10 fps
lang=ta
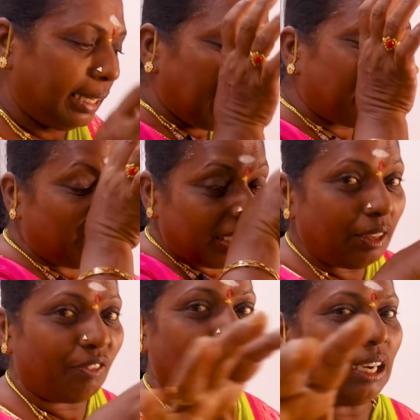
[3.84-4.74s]
இன்றைக்கி வந்து
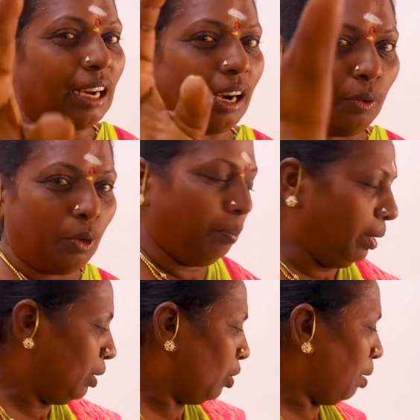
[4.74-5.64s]
டிஃப்ரெண்ட்டான ஒரு
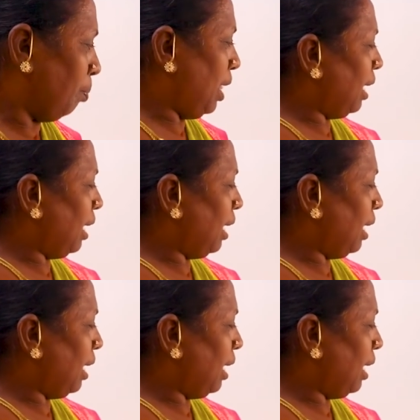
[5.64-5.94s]
மீன் குழம்பு